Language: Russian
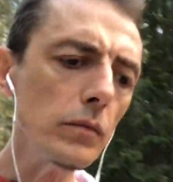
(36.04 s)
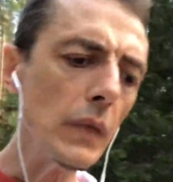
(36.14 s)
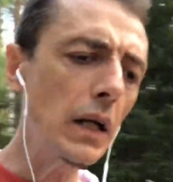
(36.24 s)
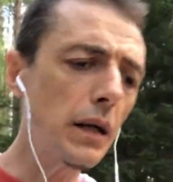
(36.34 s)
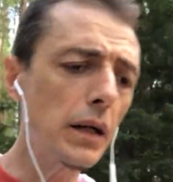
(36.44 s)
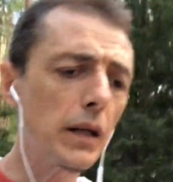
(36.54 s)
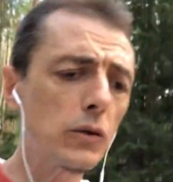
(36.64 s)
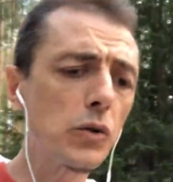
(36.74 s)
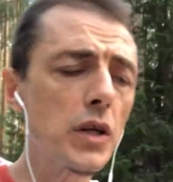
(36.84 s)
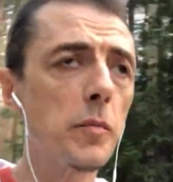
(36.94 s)
а,
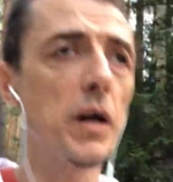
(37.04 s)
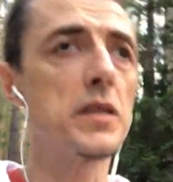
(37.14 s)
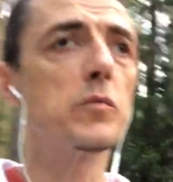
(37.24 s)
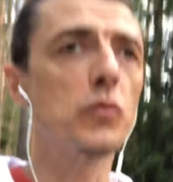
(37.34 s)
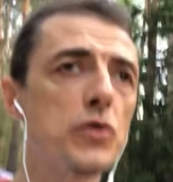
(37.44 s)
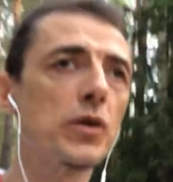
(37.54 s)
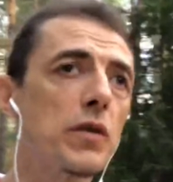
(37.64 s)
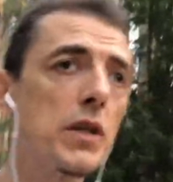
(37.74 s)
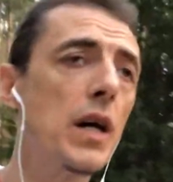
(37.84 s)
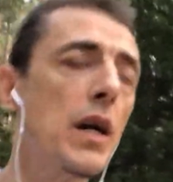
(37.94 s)
которые необходимо
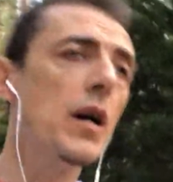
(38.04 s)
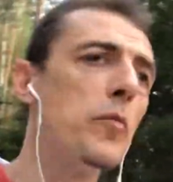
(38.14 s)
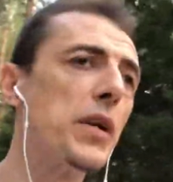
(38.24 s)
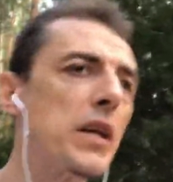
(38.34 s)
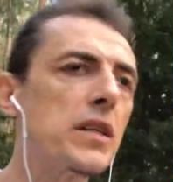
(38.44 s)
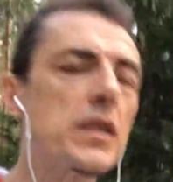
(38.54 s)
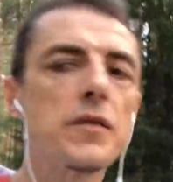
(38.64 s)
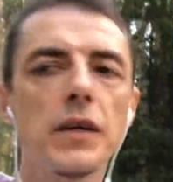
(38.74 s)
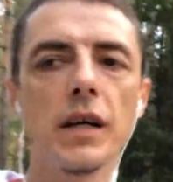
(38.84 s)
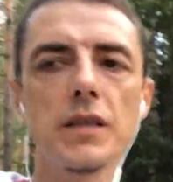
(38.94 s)
учитывать при
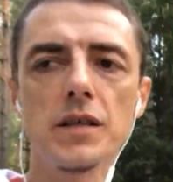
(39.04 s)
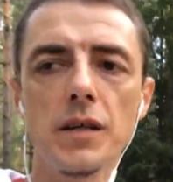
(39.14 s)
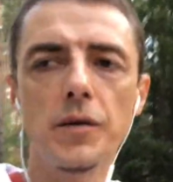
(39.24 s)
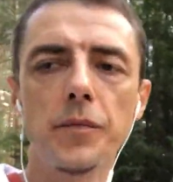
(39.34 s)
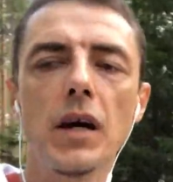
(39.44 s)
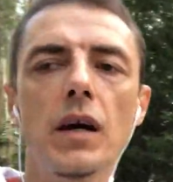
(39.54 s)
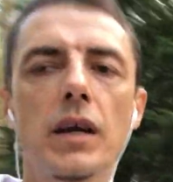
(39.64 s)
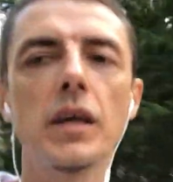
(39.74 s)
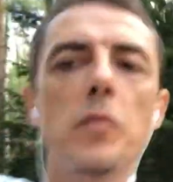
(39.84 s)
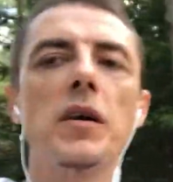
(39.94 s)
идентификации
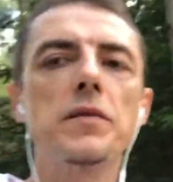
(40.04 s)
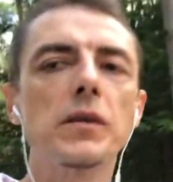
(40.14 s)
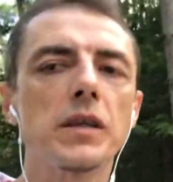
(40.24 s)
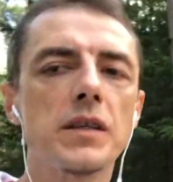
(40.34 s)
гемофилки.